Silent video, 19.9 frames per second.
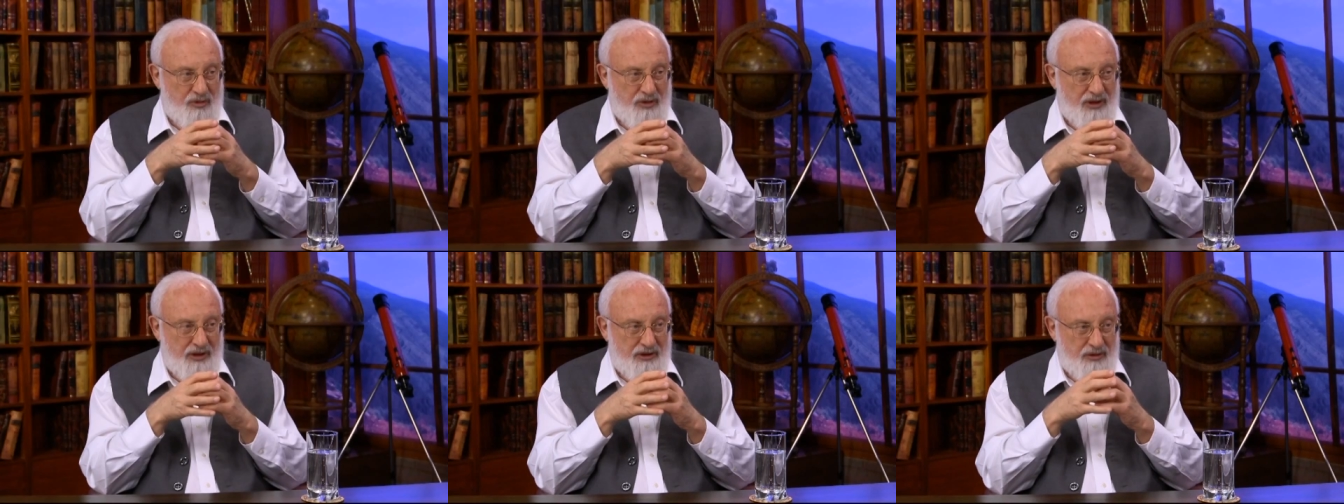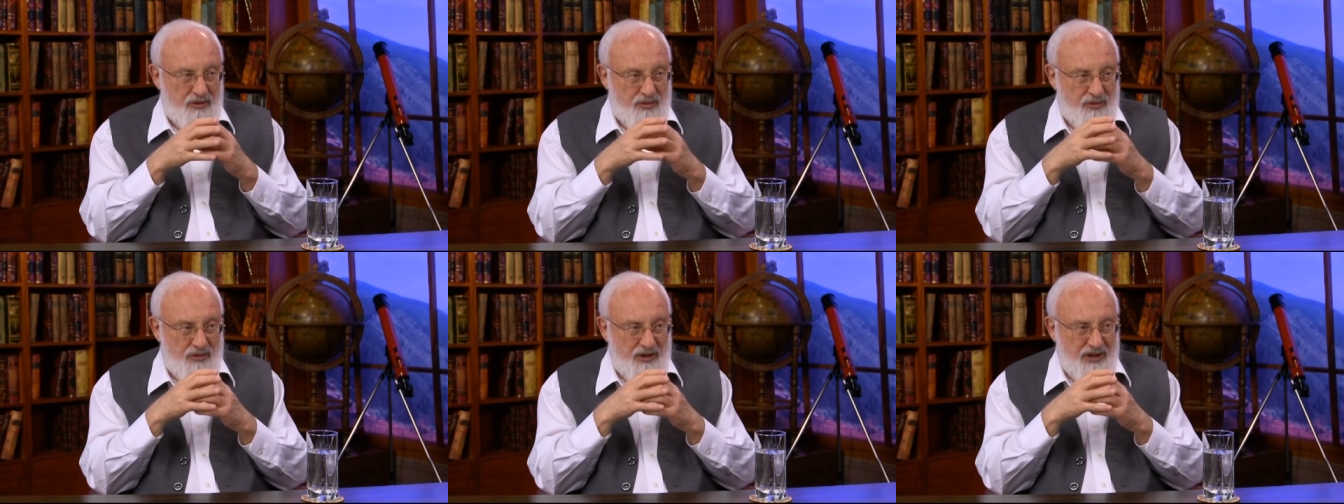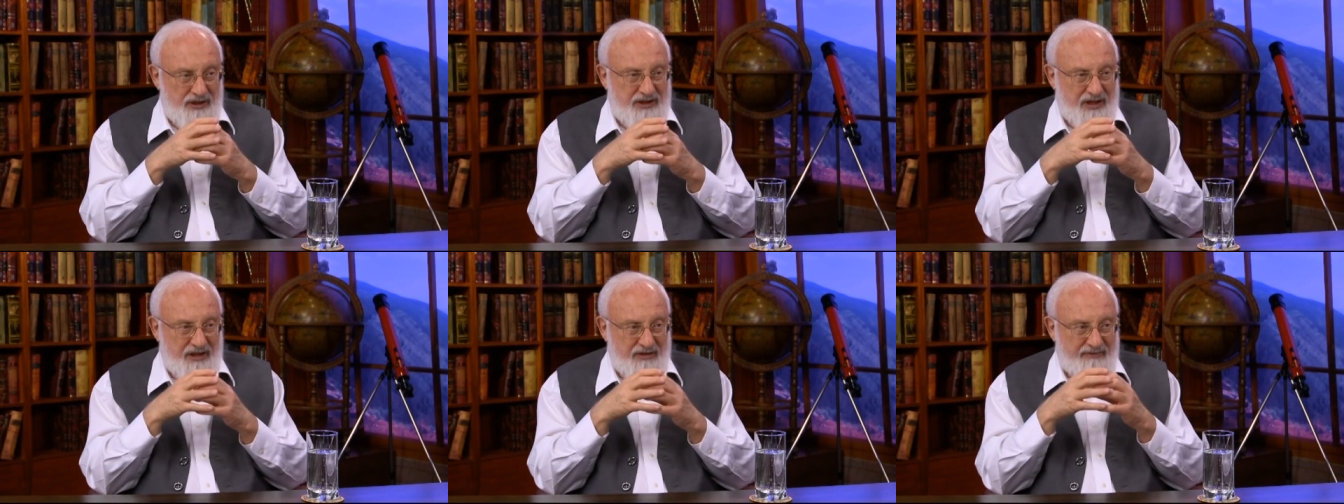друг от
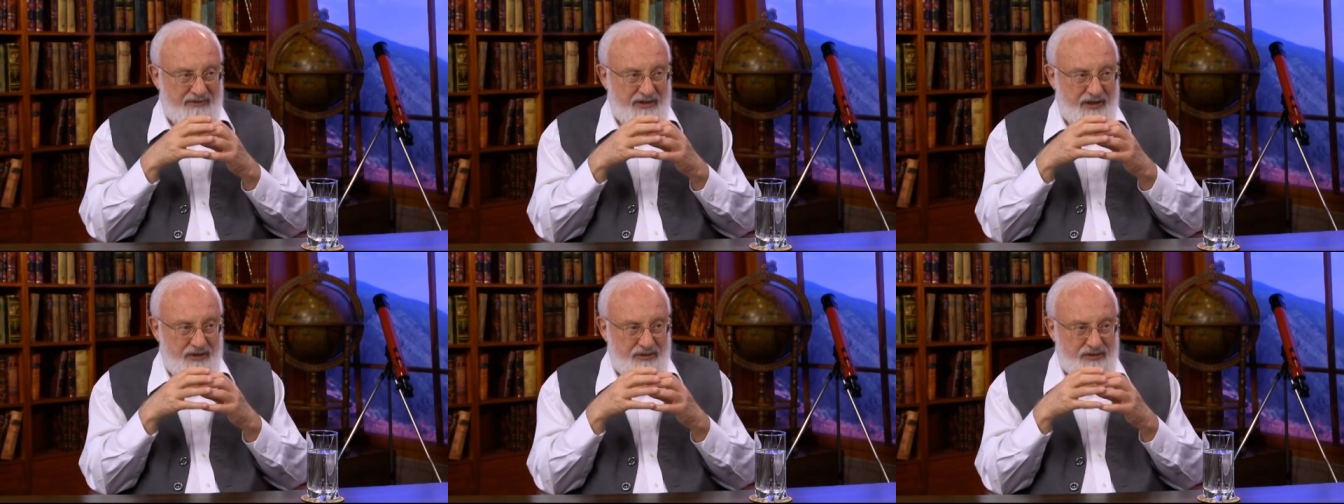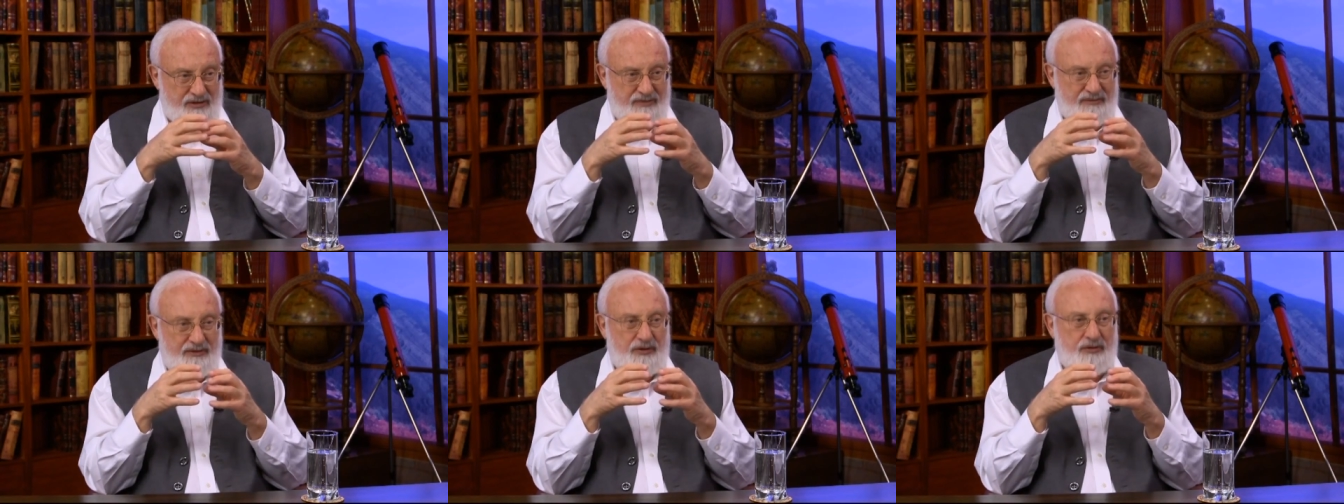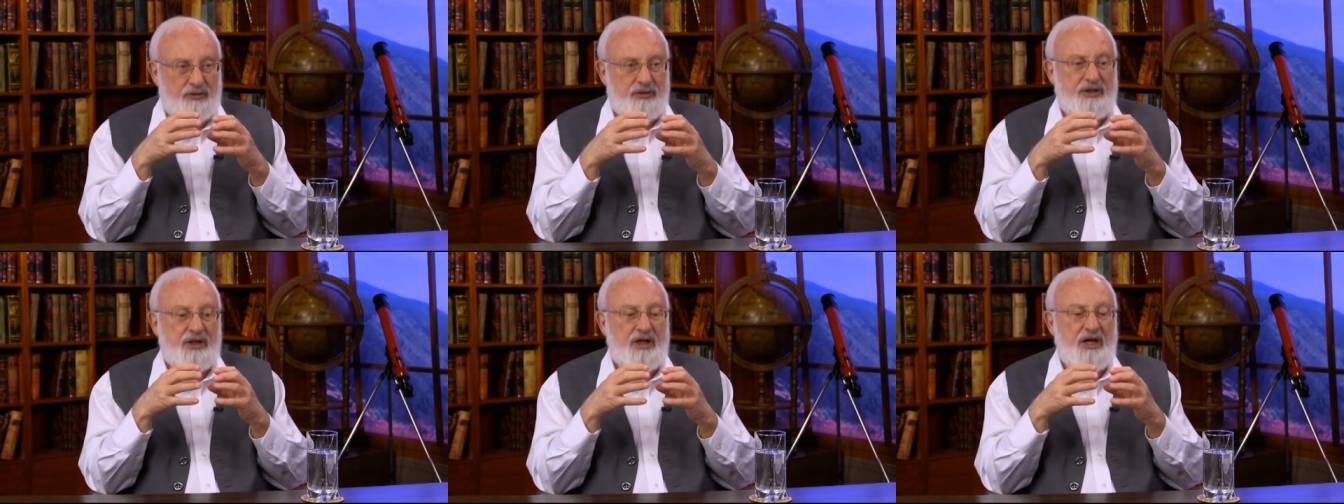друга, отрываются в
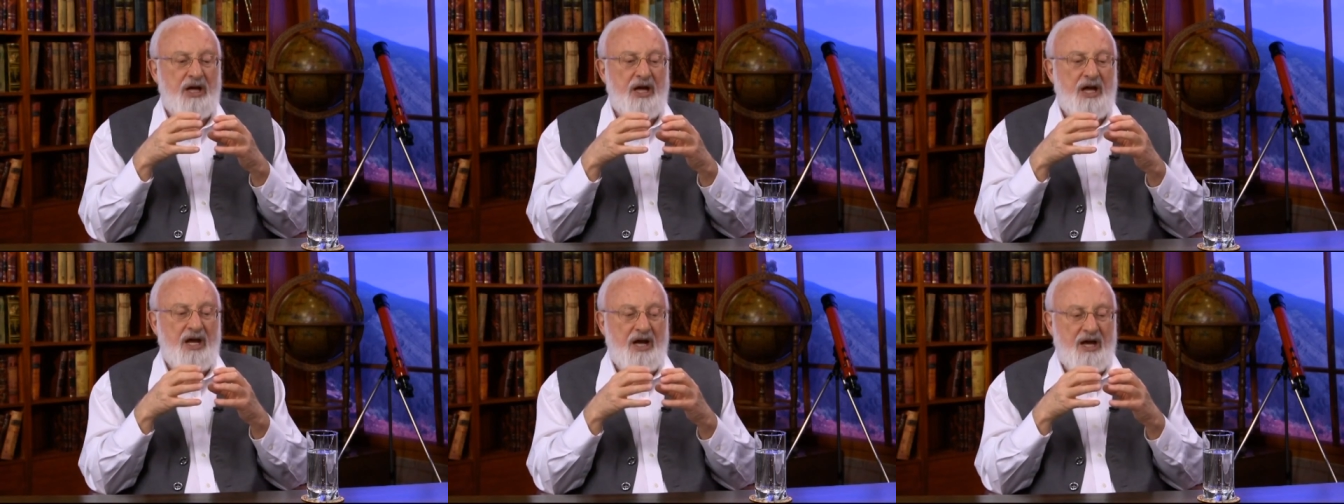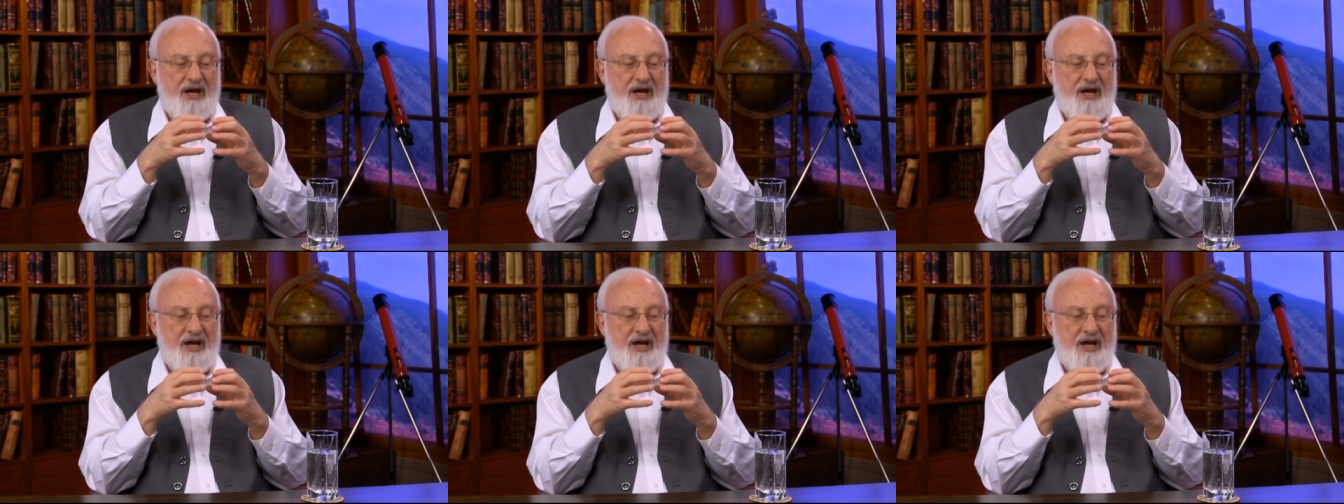итоге.